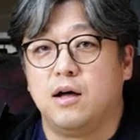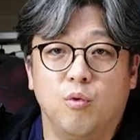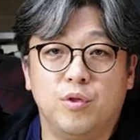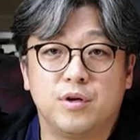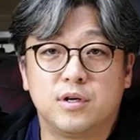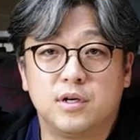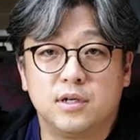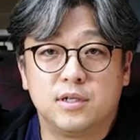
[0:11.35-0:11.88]

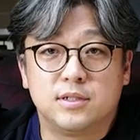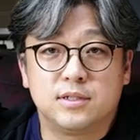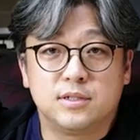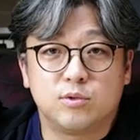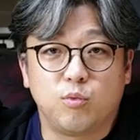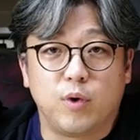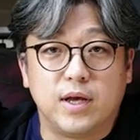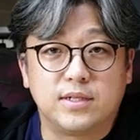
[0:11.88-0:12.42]

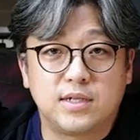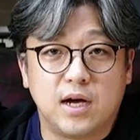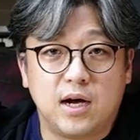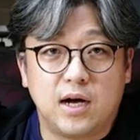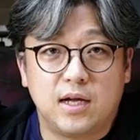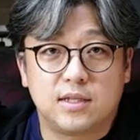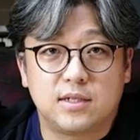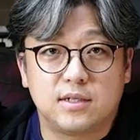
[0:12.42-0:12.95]
오늘은
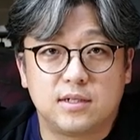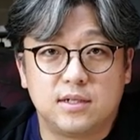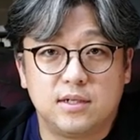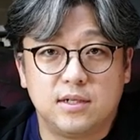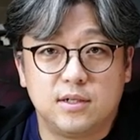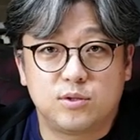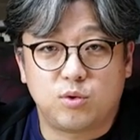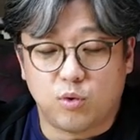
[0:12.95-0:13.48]

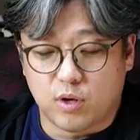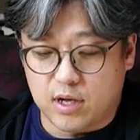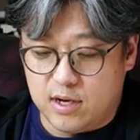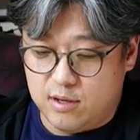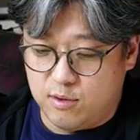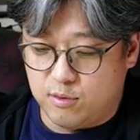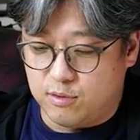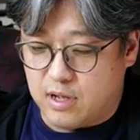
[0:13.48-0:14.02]
외장하드를
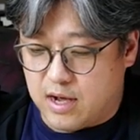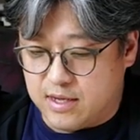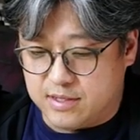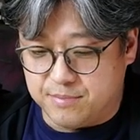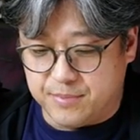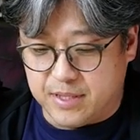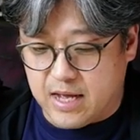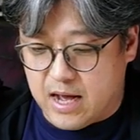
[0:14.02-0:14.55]
소개하려고
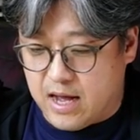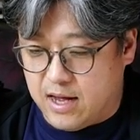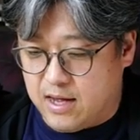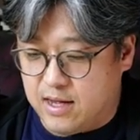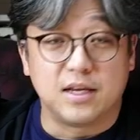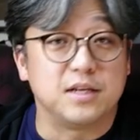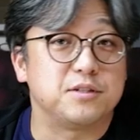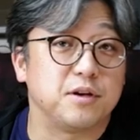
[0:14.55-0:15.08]
나왔습니다.
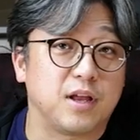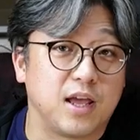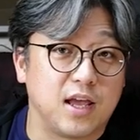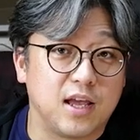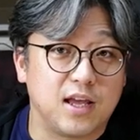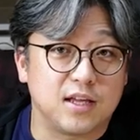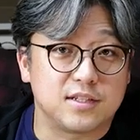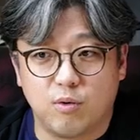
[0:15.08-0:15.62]

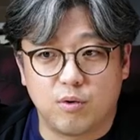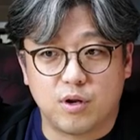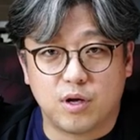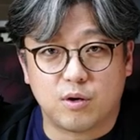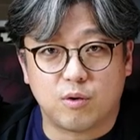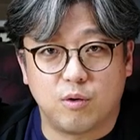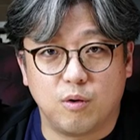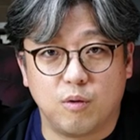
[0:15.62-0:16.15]
예전에
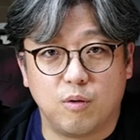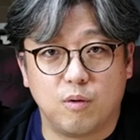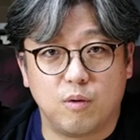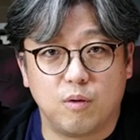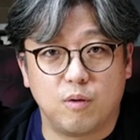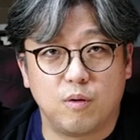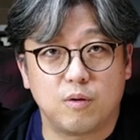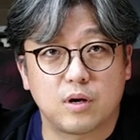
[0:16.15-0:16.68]

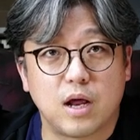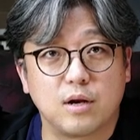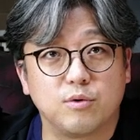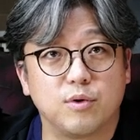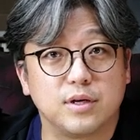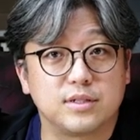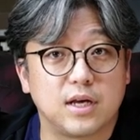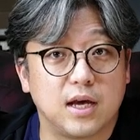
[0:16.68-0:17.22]

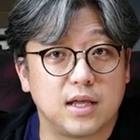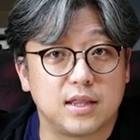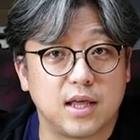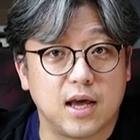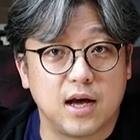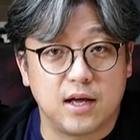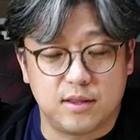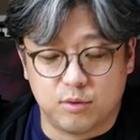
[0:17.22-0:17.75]
오리코라는 회사에
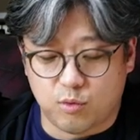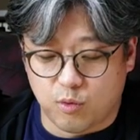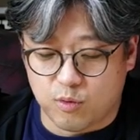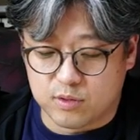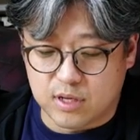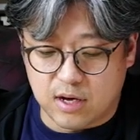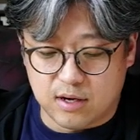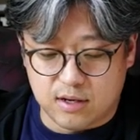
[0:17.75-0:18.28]
대한
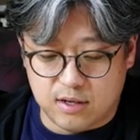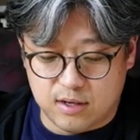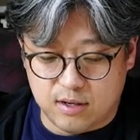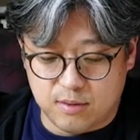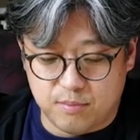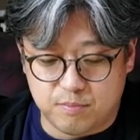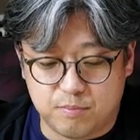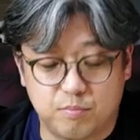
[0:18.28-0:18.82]

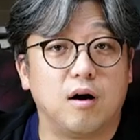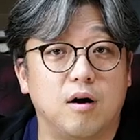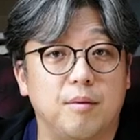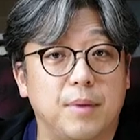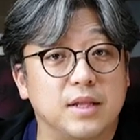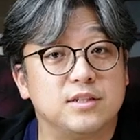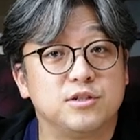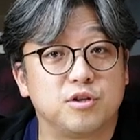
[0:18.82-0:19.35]
동영상을 어,
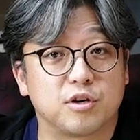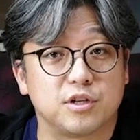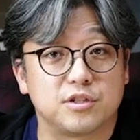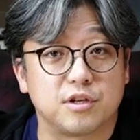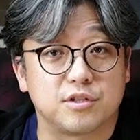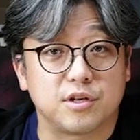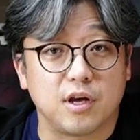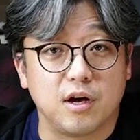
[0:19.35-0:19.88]
만든 적이
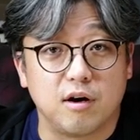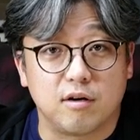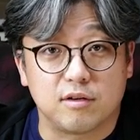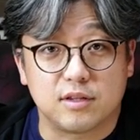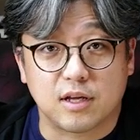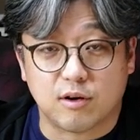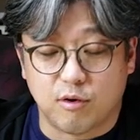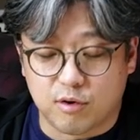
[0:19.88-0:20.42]
있었어요.
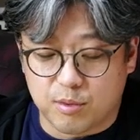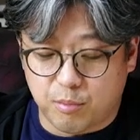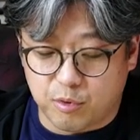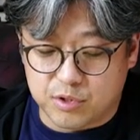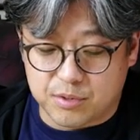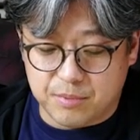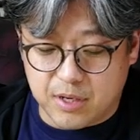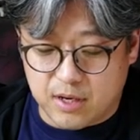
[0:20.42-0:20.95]
근데 거기
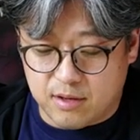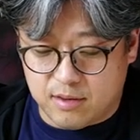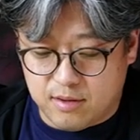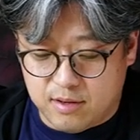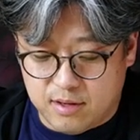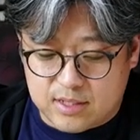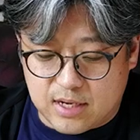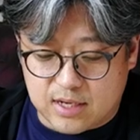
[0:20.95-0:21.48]
보시면
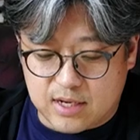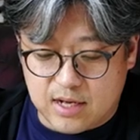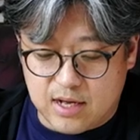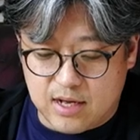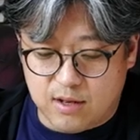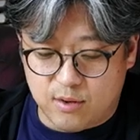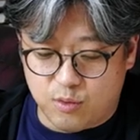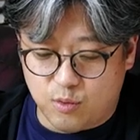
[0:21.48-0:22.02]

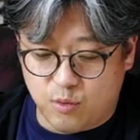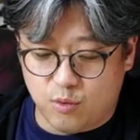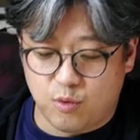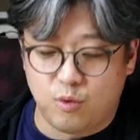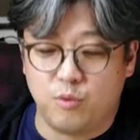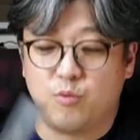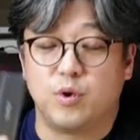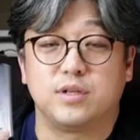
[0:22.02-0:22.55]
제가
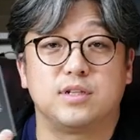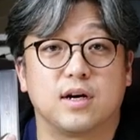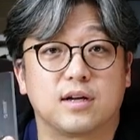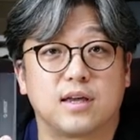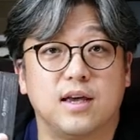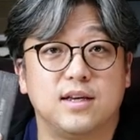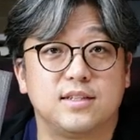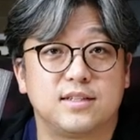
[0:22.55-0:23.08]
요런
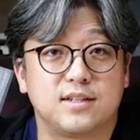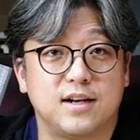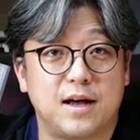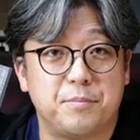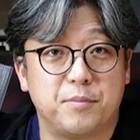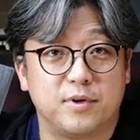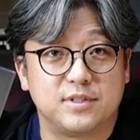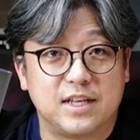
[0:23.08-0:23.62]
외장 케이스를
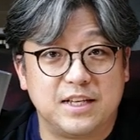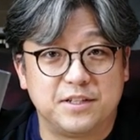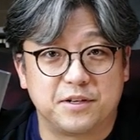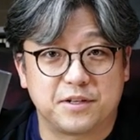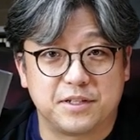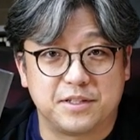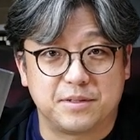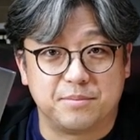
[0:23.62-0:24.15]
한번 산
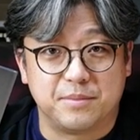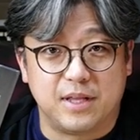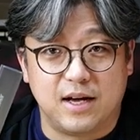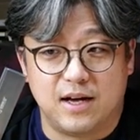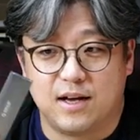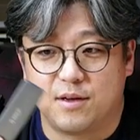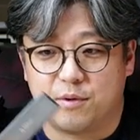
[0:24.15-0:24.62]
적이 있습니다.